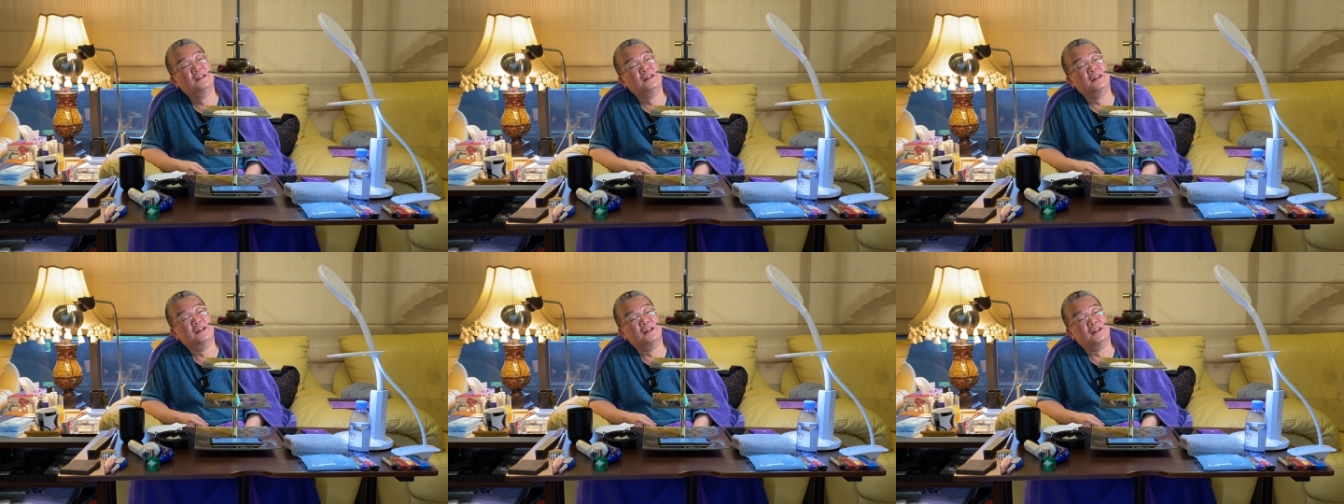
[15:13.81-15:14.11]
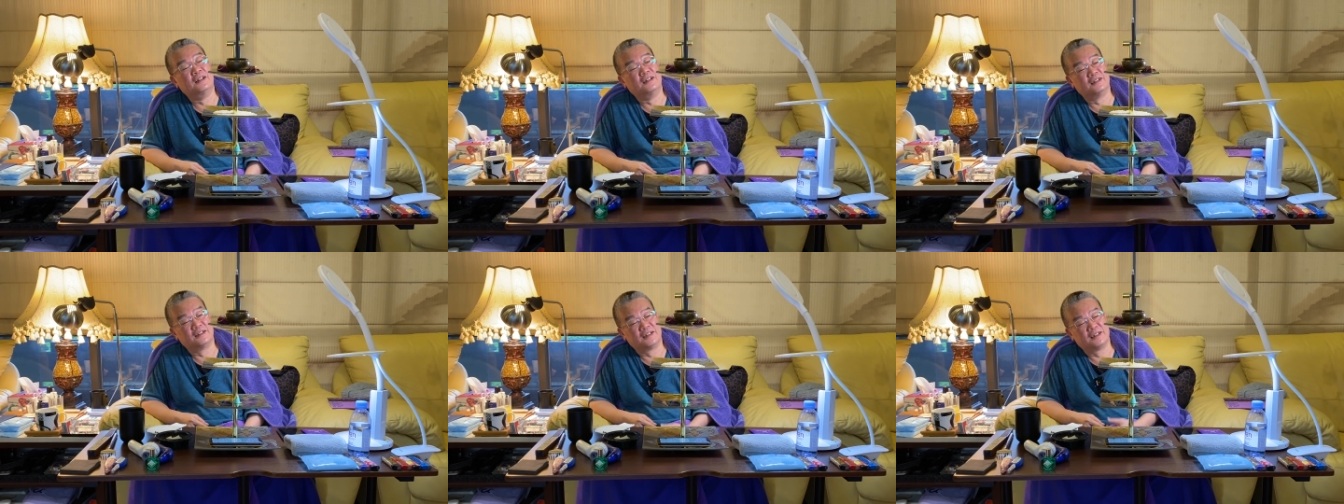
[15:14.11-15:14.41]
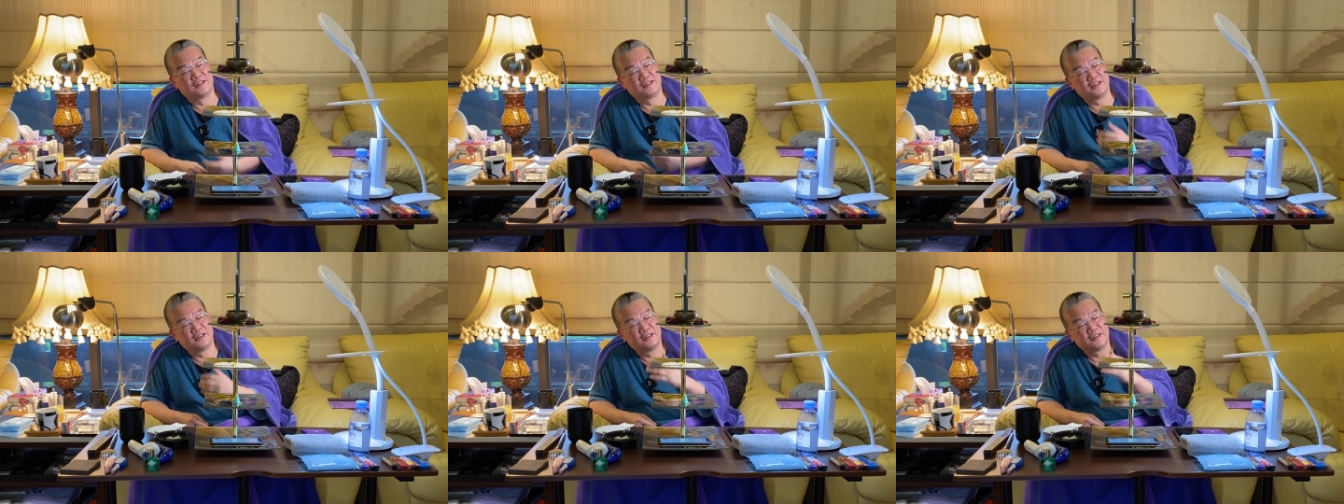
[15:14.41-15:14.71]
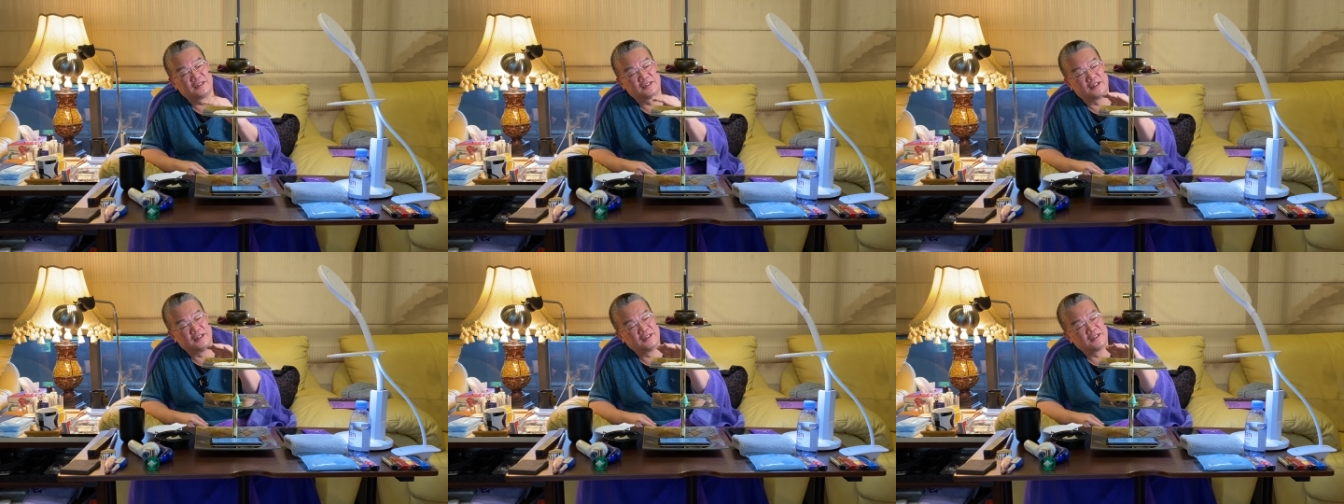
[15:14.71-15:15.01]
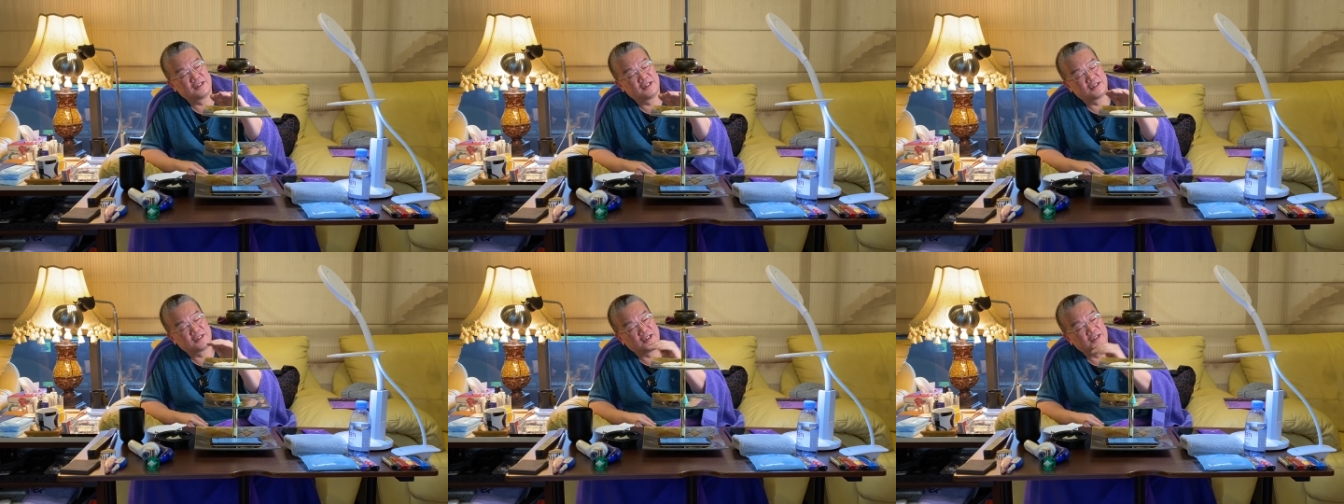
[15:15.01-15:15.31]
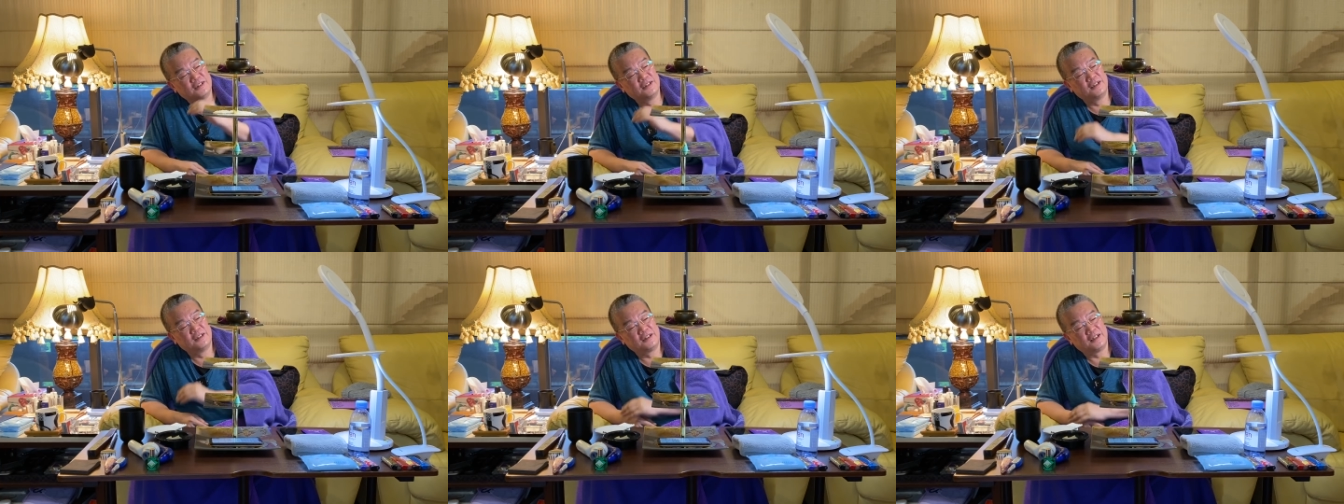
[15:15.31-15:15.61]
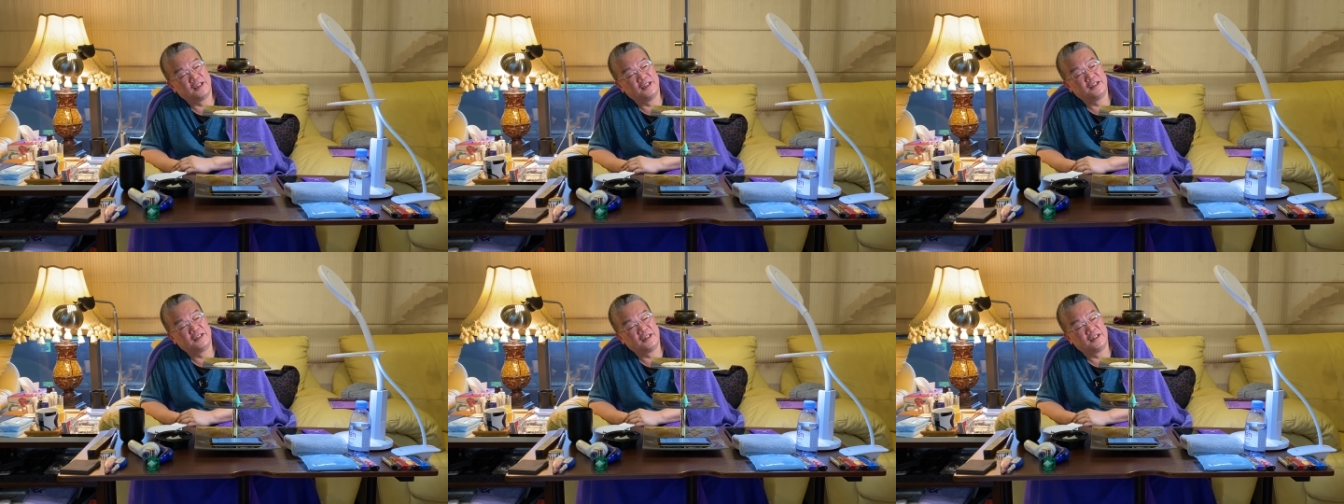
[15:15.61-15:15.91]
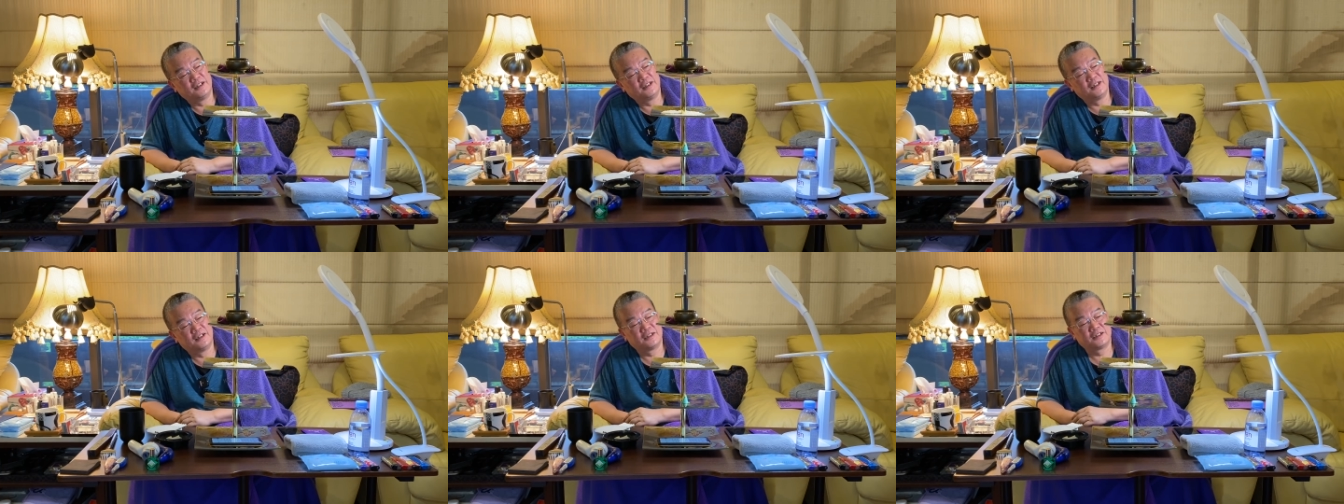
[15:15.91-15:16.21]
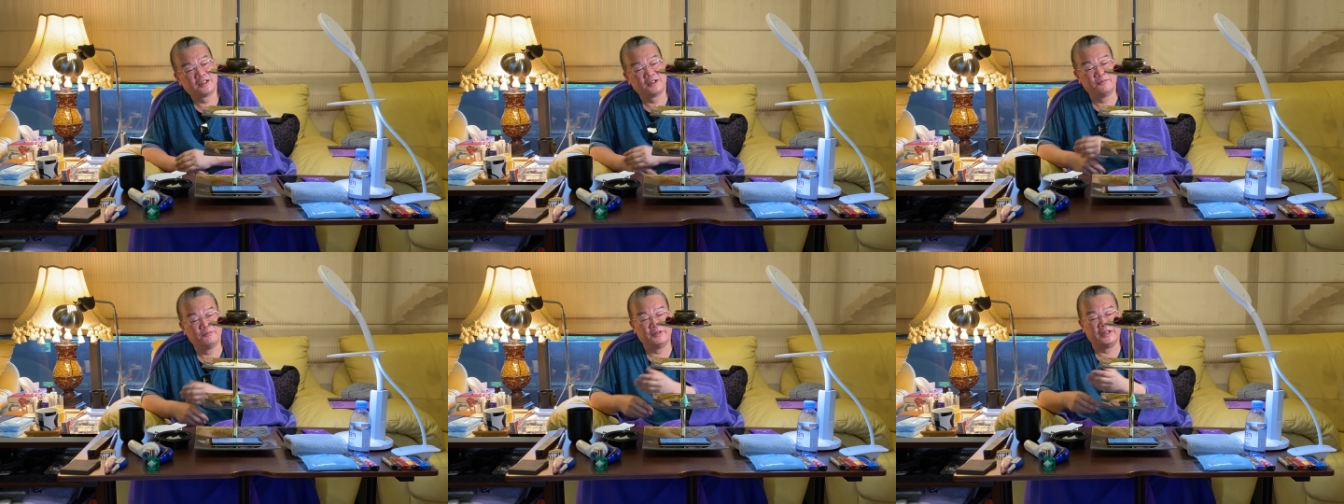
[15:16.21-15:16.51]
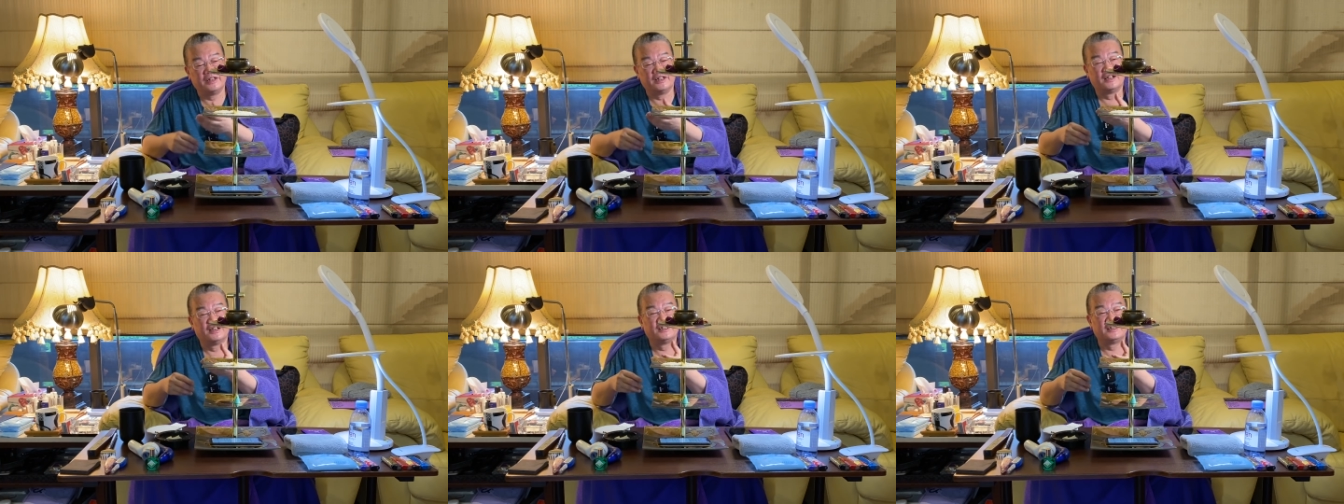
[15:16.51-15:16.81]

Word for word: 啊，那个给这个层层叠叠呢，这个米呢你